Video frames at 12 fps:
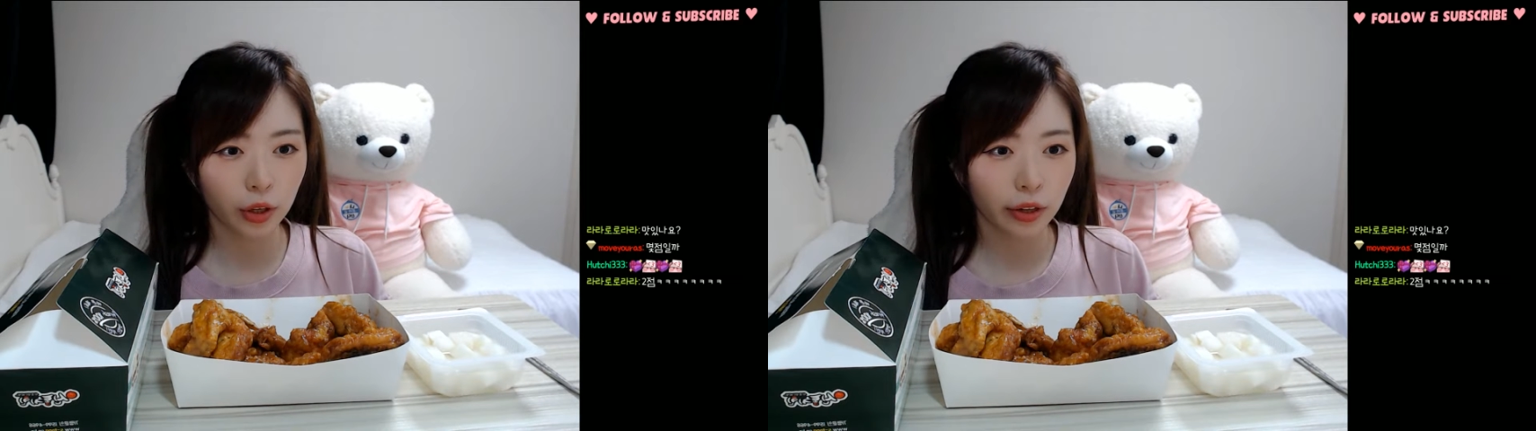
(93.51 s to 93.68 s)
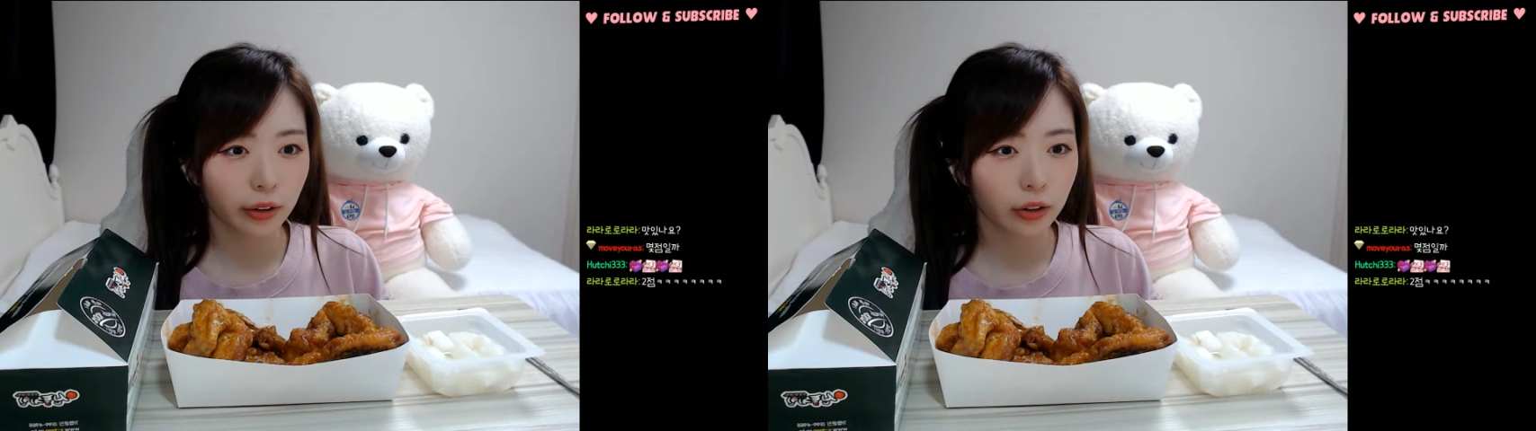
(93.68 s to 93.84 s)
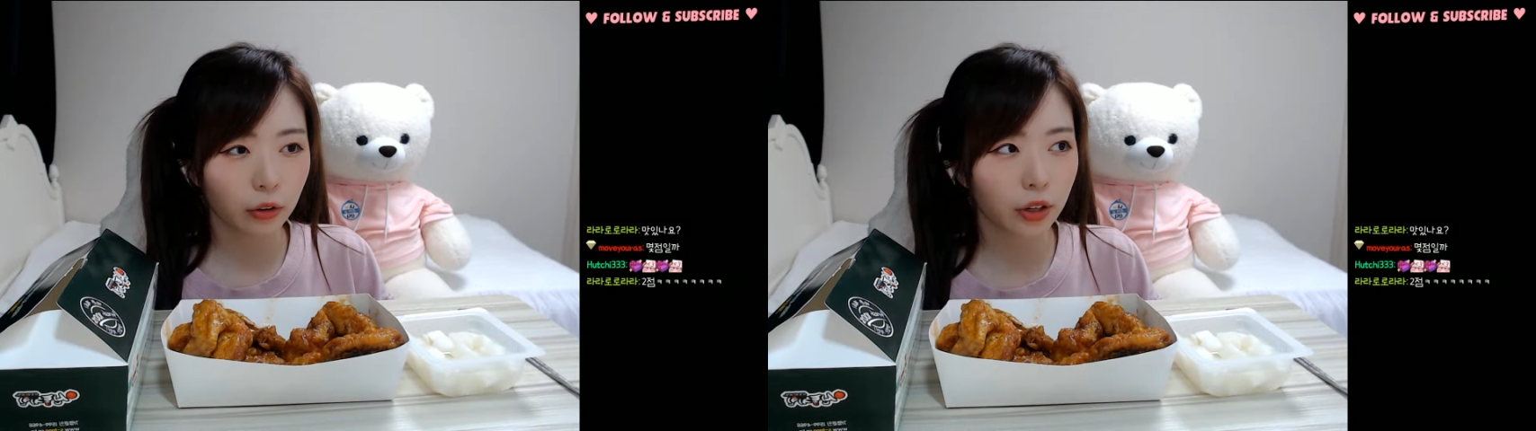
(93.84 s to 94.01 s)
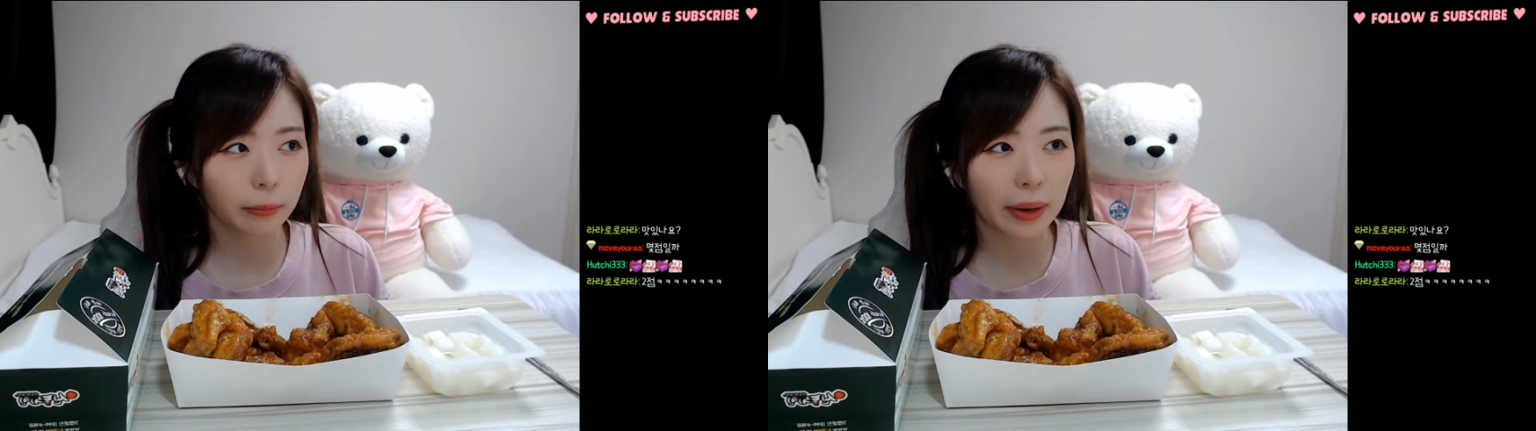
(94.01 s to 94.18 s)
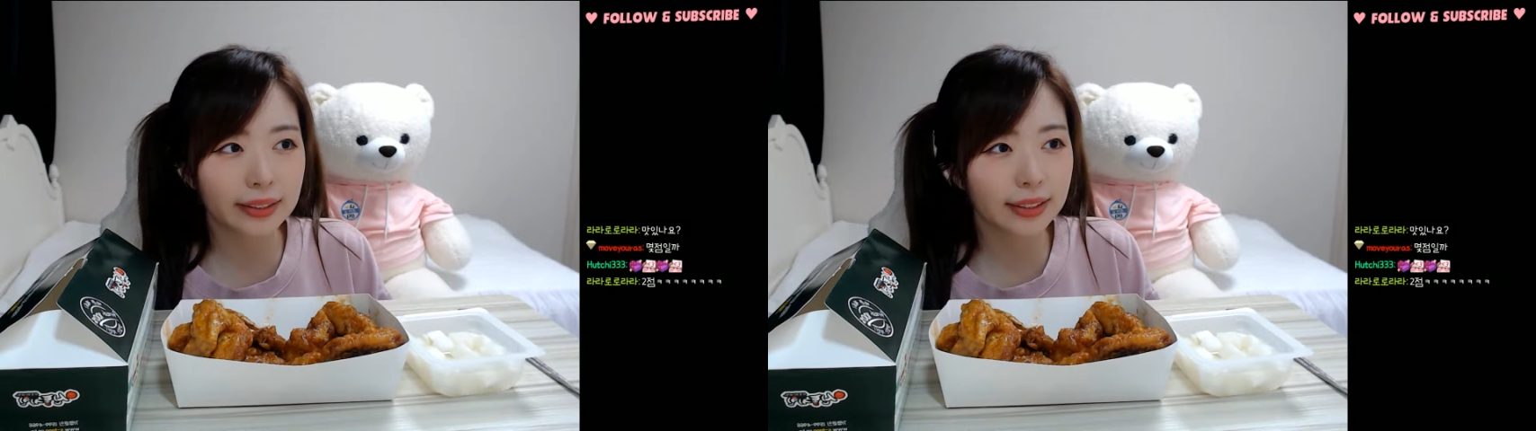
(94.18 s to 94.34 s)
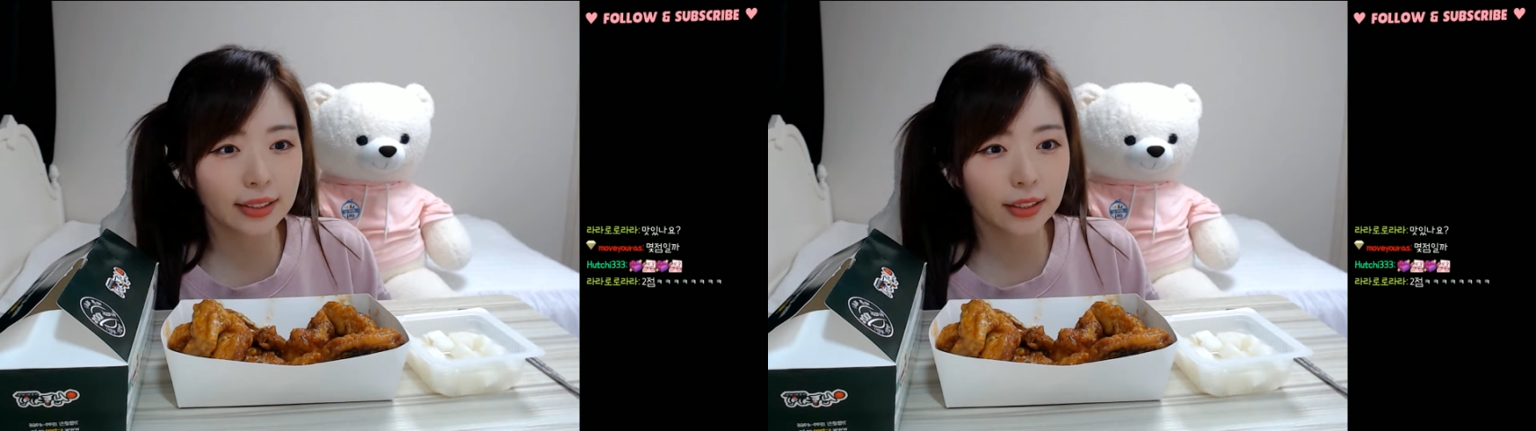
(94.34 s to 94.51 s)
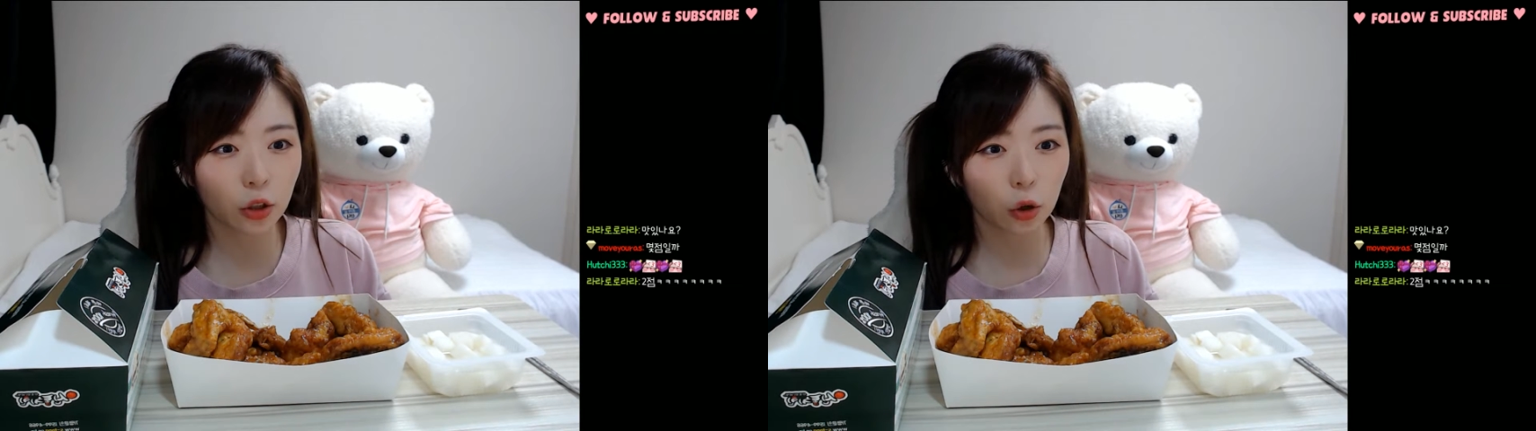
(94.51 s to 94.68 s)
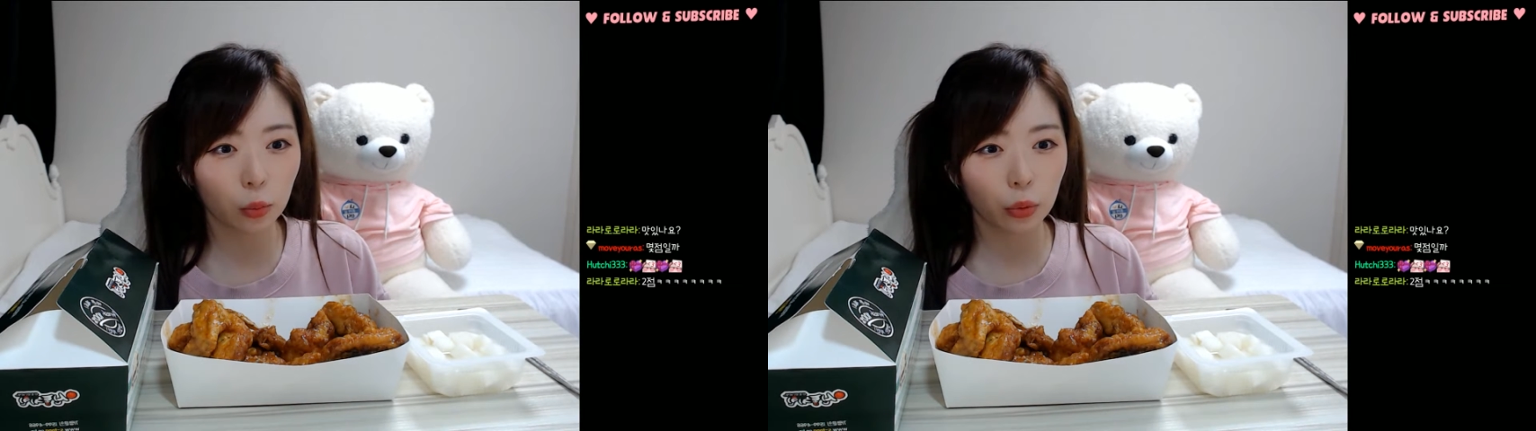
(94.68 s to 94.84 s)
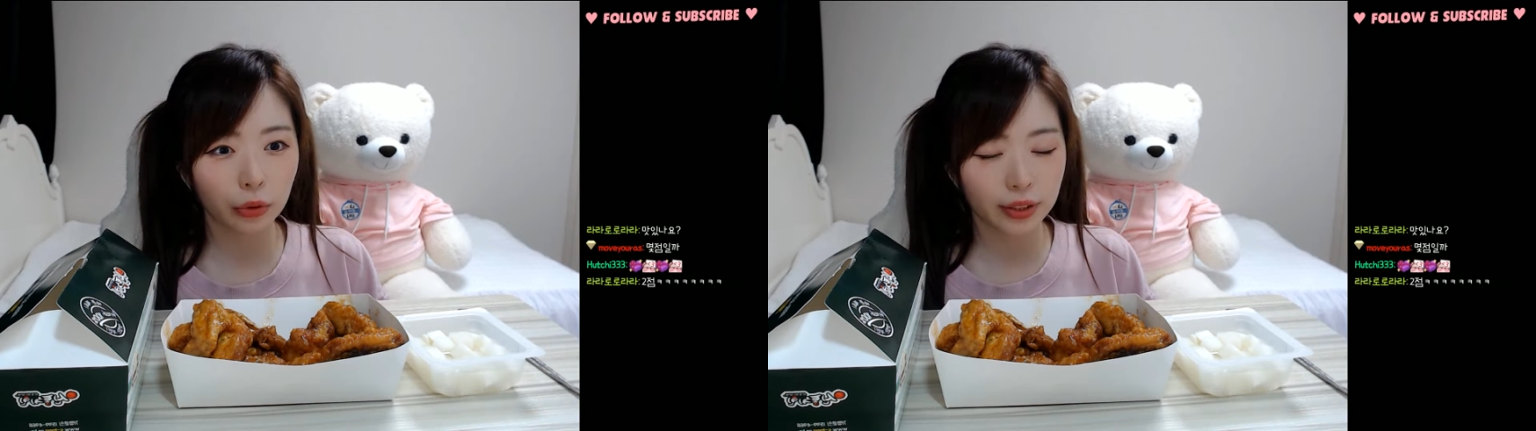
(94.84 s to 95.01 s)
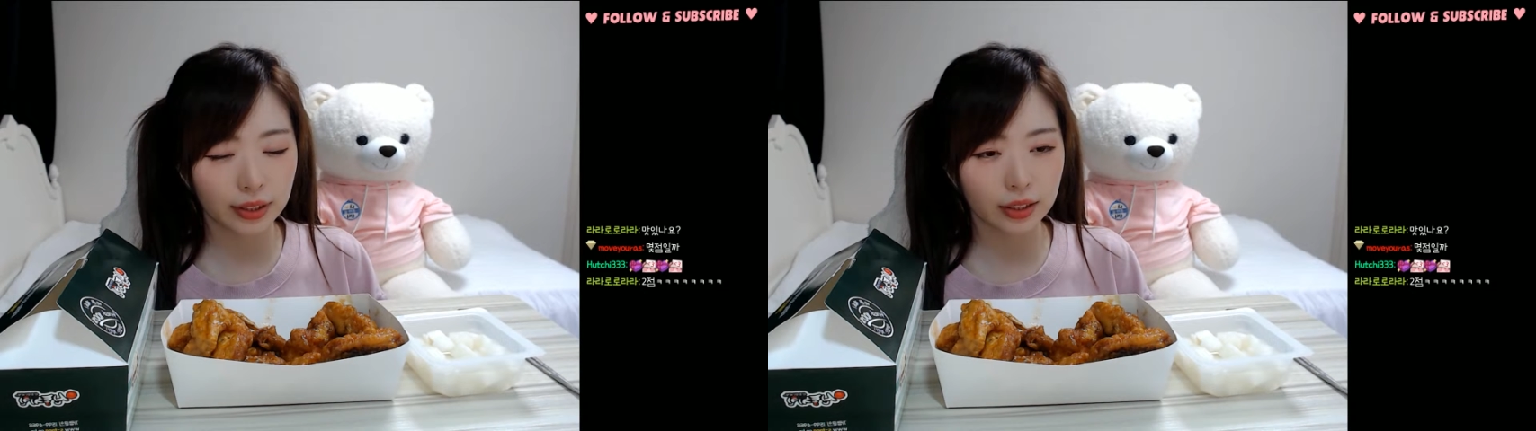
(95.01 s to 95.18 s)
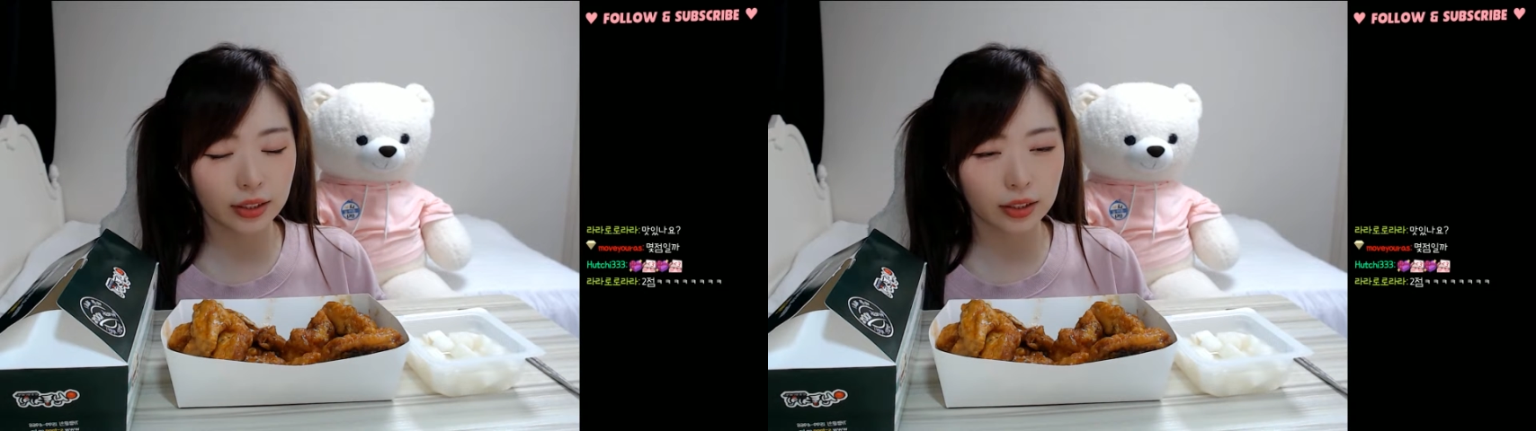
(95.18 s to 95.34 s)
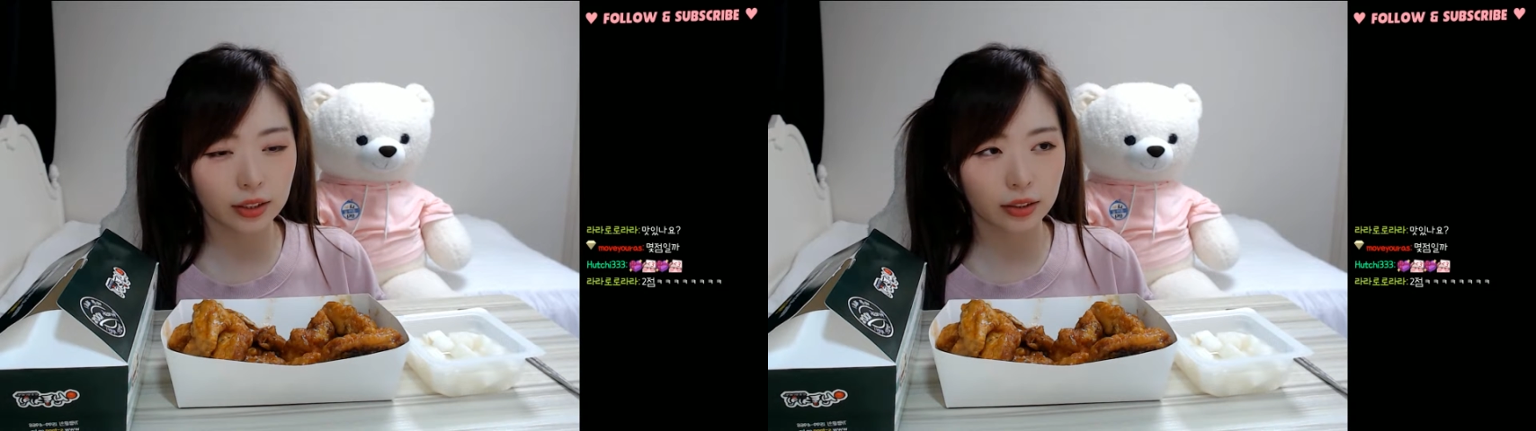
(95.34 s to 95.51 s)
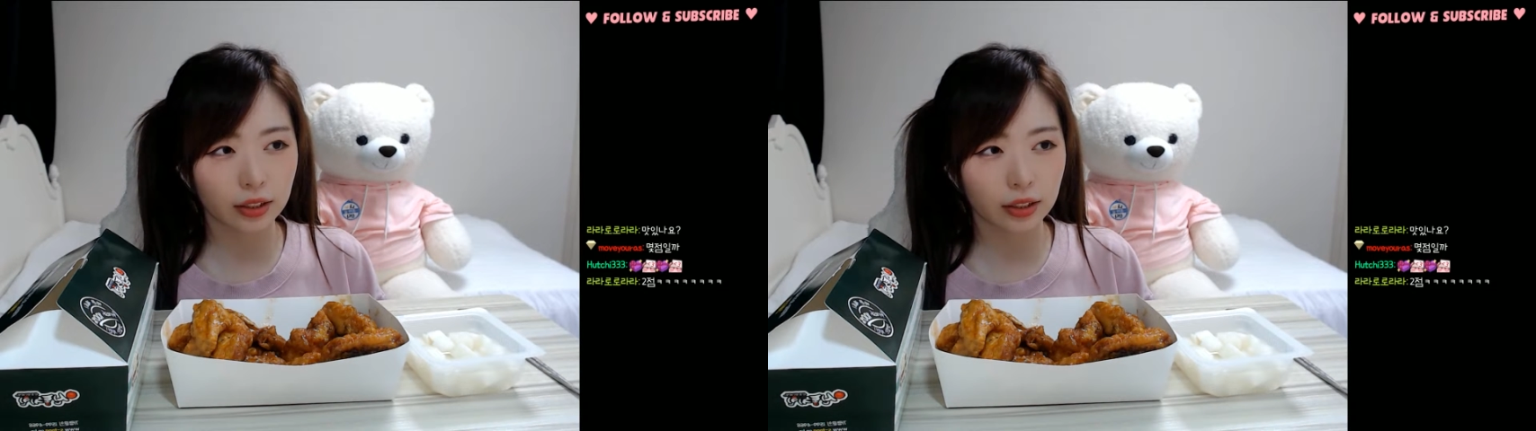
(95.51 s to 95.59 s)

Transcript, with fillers: 그렇게 맛있어 보이는